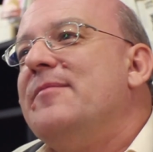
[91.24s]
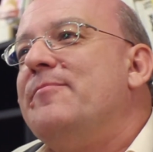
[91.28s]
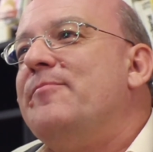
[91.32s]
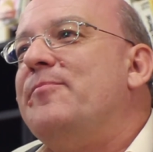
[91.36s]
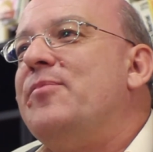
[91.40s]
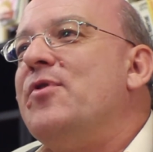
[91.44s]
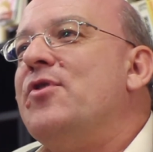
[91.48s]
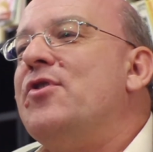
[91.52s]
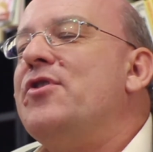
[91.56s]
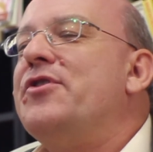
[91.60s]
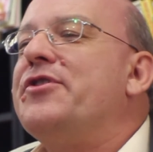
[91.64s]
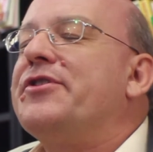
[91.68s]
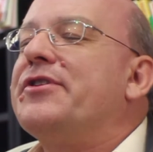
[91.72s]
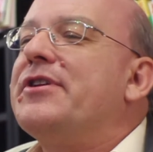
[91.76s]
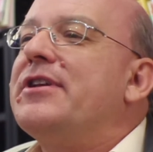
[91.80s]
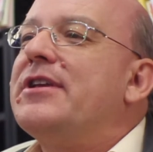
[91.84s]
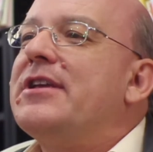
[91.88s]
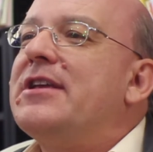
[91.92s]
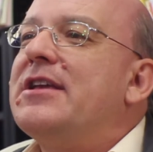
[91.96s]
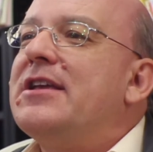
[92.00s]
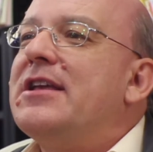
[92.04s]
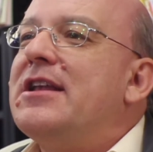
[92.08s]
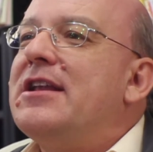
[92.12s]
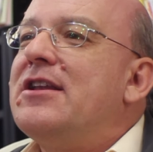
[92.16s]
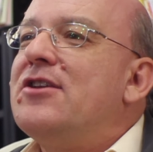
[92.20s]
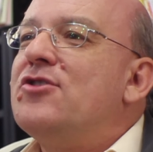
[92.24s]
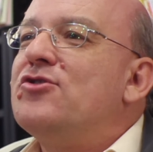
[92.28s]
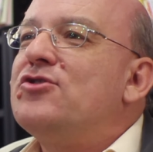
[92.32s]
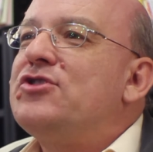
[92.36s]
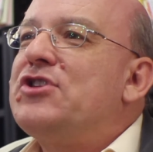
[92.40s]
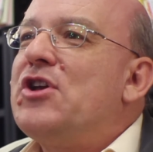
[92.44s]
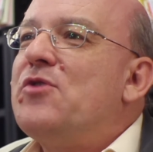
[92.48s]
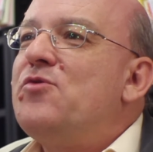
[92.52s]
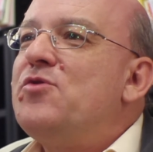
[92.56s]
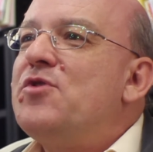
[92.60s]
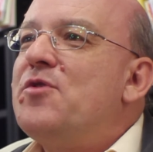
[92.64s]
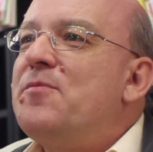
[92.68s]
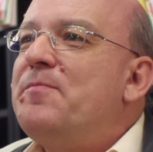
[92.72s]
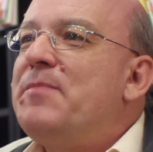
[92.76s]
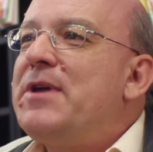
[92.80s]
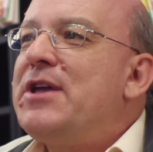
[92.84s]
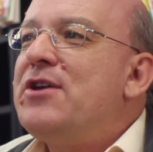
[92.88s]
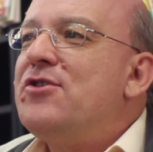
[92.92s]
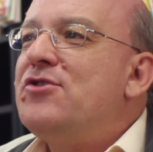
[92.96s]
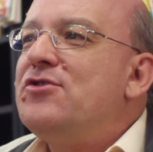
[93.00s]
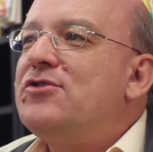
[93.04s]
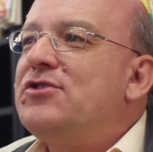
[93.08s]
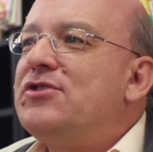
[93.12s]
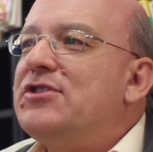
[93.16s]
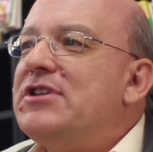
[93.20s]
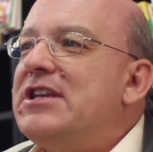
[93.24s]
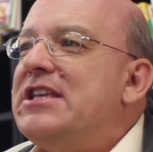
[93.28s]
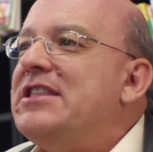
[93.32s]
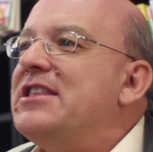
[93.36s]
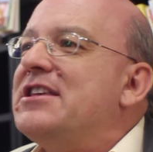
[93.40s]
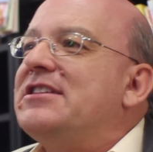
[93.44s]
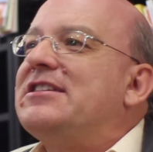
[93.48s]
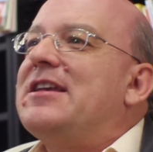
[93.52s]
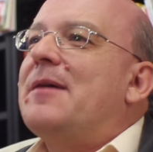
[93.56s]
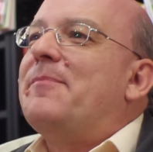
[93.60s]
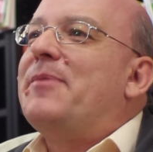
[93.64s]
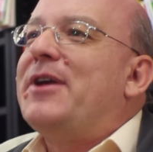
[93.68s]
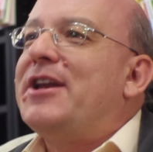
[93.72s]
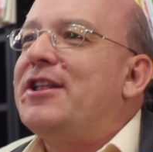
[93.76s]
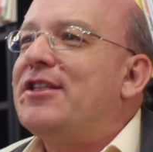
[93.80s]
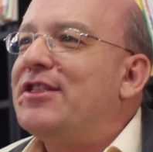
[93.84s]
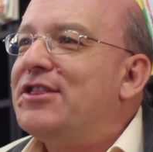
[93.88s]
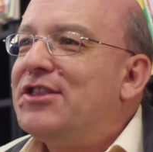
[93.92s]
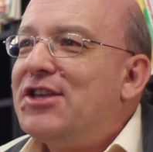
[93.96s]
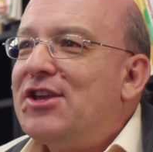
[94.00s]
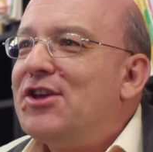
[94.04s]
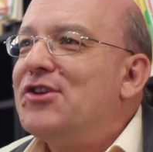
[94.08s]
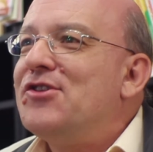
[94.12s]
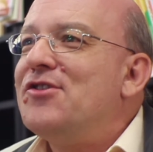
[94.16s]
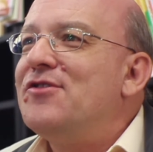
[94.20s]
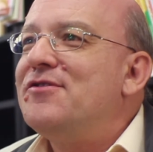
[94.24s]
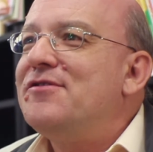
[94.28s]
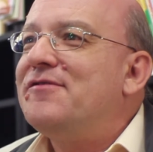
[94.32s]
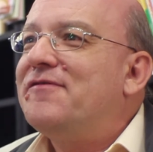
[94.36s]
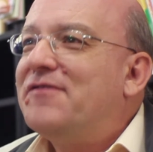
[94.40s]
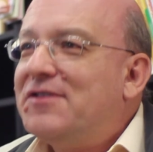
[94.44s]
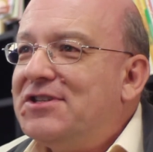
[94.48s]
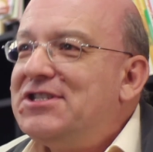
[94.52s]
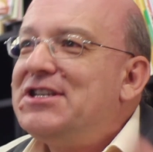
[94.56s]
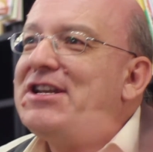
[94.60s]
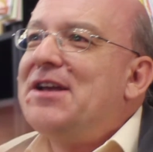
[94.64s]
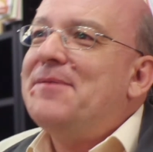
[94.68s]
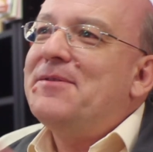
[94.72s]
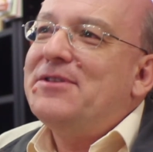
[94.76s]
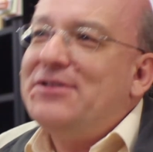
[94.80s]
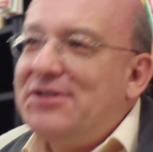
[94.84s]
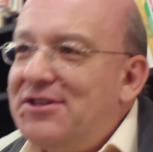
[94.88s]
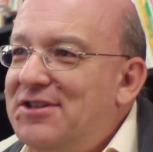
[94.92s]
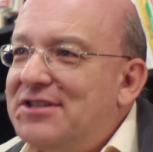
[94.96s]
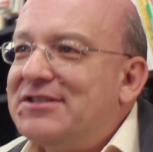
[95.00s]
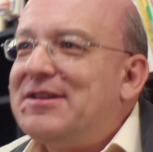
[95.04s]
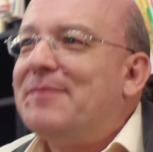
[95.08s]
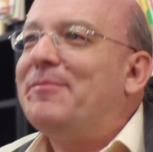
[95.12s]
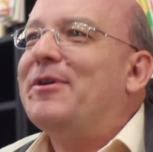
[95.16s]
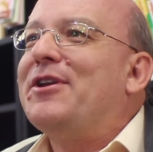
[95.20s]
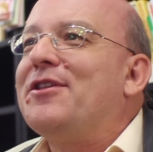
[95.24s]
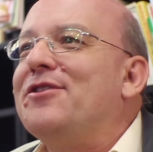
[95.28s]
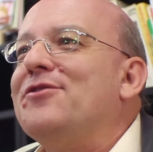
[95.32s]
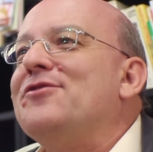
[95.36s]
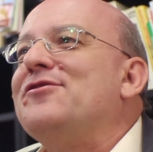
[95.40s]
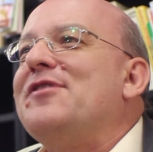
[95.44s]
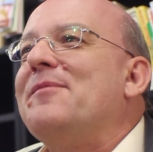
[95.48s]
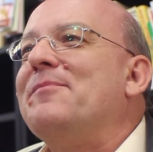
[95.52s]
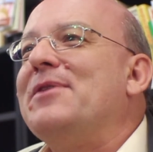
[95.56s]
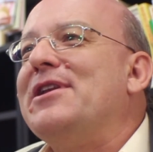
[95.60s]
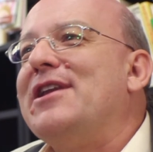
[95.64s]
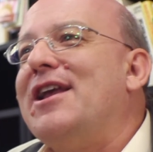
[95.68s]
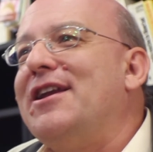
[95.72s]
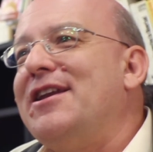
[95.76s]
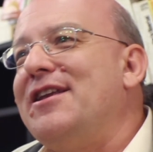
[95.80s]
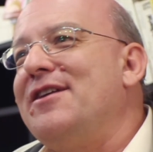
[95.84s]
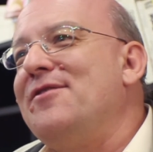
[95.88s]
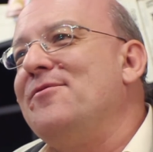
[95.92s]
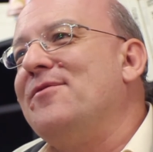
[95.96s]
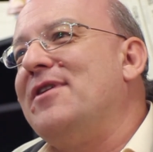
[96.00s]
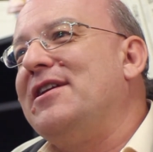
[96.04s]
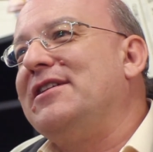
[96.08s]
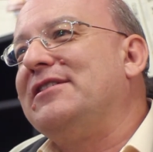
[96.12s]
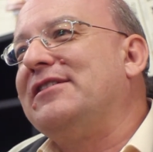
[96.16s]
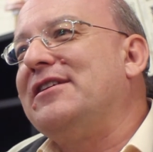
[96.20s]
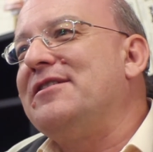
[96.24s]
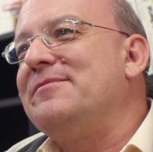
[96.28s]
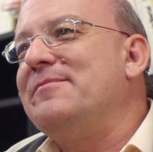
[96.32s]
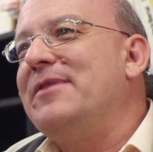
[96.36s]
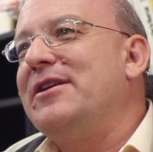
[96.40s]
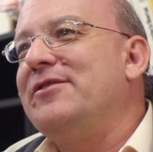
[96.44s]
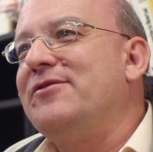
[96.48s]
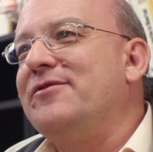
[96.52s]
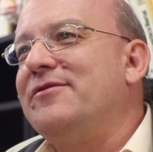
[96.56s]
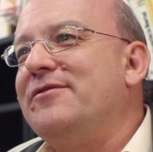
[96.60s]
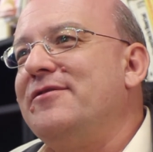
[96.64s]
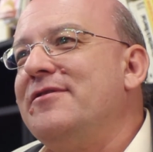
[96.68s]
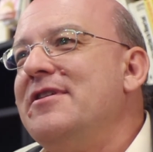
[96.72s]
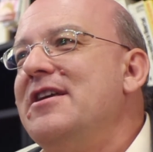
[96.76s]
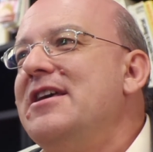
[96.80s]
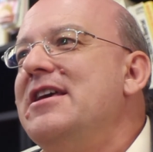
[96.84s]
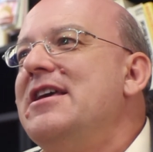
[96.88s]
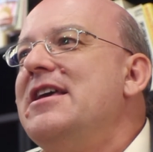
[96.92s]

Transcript: por eh, los europeos y desaparecieron físicamente y desapareció también la lengua, el tasmano. ¿no?